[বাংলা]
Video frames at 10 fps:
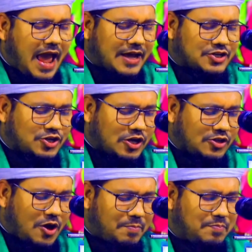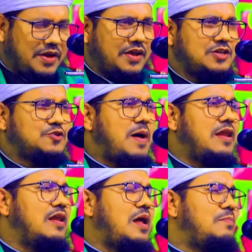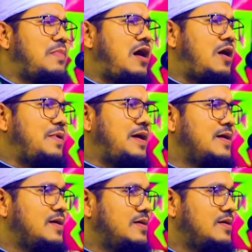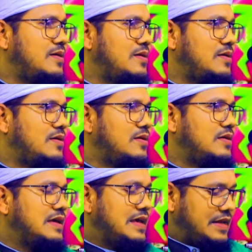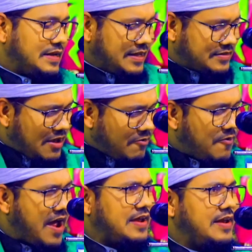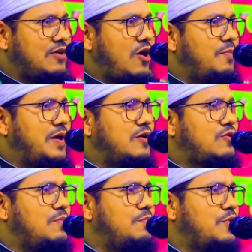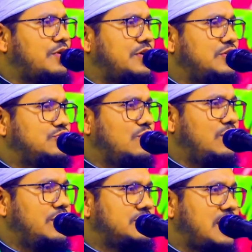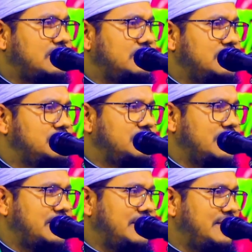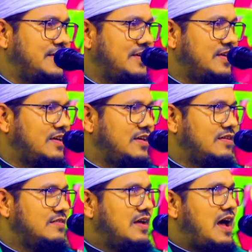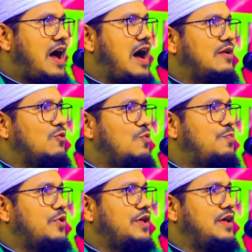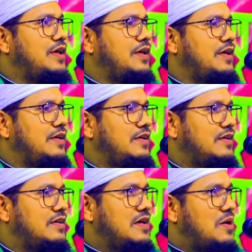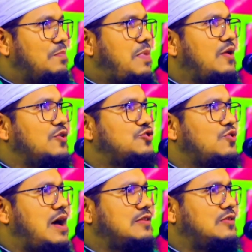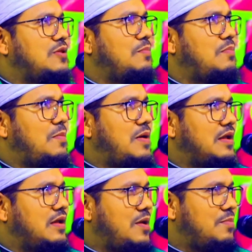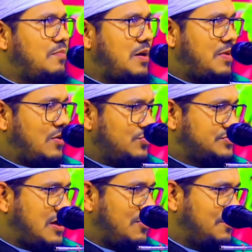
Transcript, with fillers: একশত বিশ মাইল লম্বা হবে নিচে ফাইলিং হবে কমপক্ষে চল্লিশ হাত নিচ থেকে আর উপরে বারোশো হাত লম্বা বা লম্বা বা উঁচা